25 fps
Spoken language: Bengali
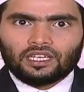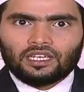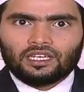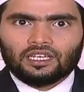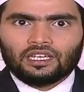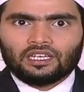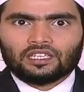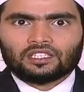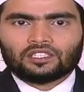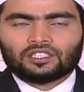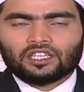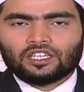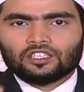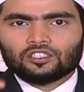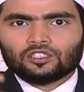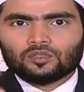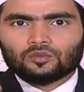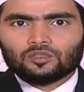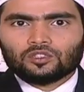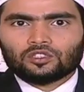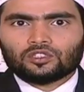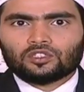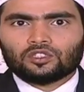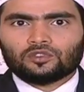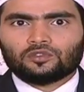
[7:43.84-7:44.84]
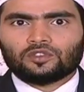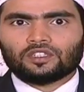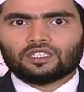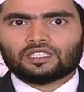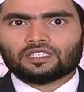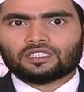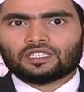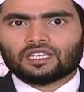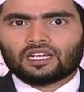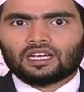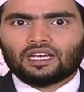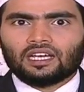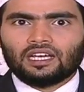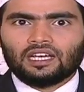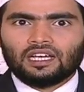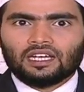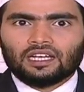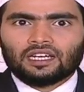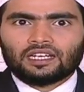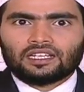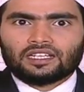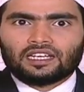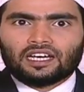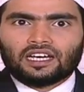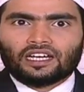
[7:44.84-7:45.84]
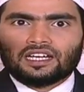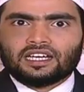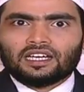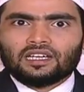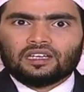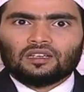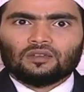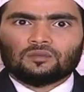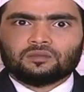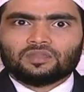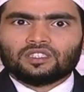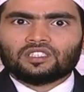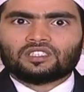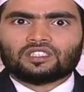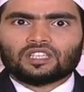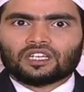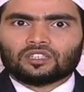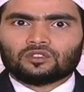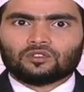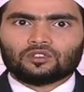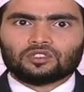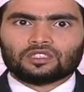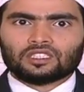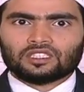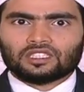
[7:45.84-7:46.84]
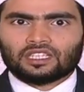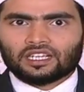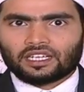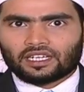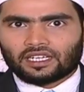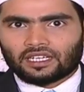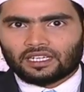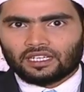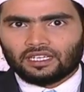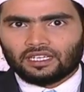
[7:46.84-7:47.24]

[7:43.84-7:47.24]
উপরে সেই সমস্ত ফেরেস্তারা ডানা বিস্তার করতে